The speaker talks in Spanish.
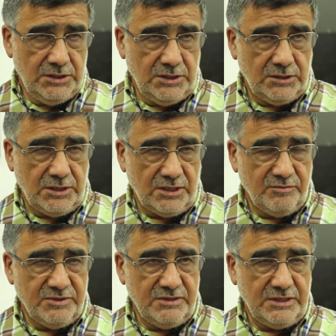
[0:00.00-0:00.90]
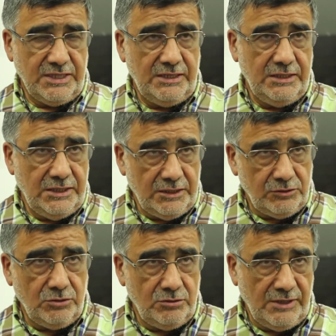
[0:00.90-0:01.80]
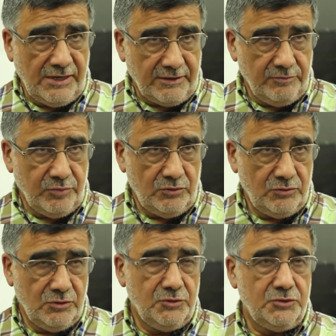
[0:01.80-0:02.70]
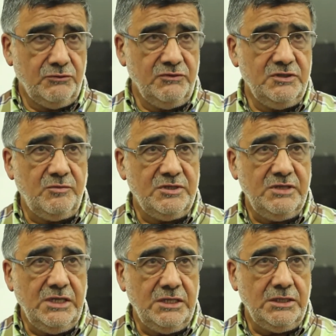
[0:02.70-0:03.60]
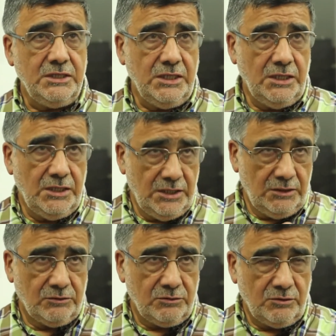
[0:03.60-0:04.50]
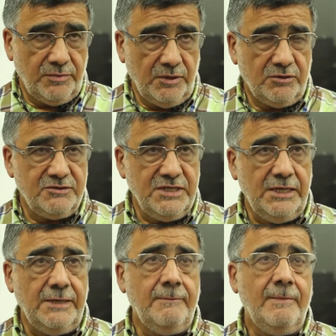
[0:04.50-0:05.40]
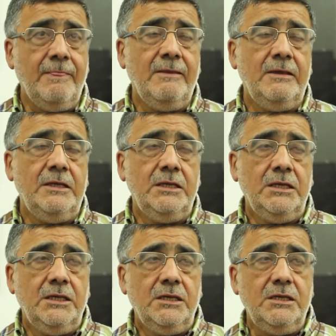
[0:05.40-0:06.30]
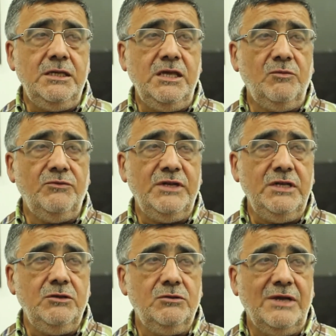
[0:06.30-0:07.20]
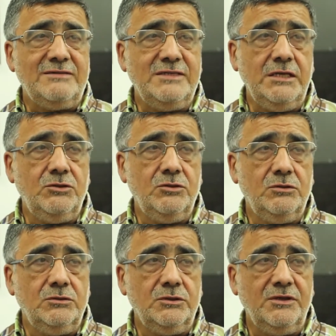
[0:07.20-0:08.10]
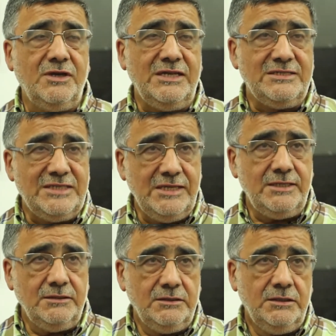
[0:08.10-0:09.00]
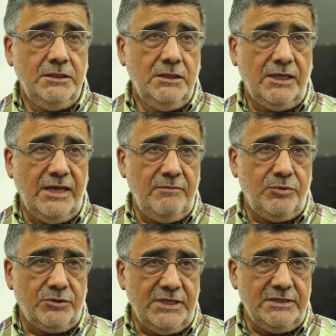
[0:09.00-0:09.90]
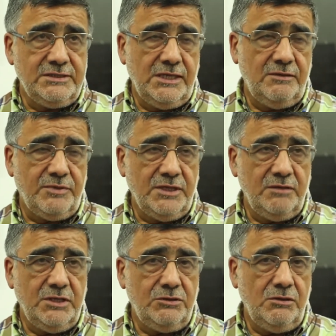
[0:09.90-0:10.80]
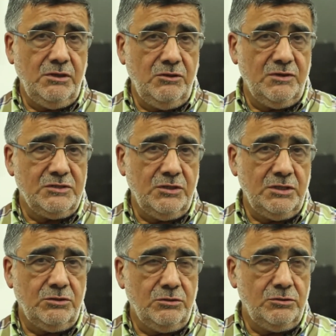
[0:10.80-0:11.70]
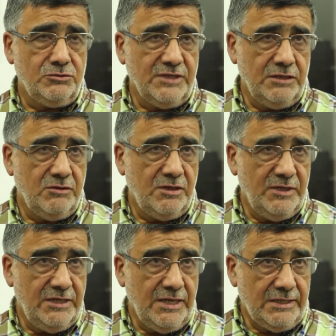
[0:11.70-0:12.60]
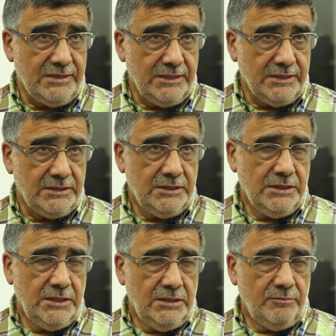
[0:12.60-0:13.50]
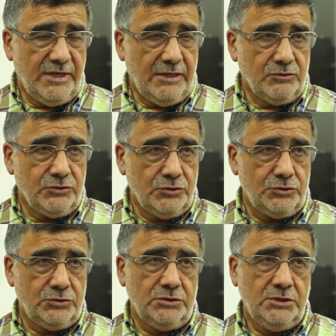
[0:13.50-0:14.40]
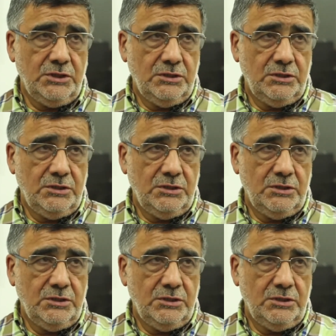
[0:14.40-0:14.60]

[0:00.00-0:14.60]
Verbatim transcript: que está representada en el directorio de la red por uno de nuestros vicepresidentes, que es el doctor Pablo Cela, y hemos venido haciendo crecer la importancia del emprendimiento y la innovación en todos estos años en América Latina. Para nosotros,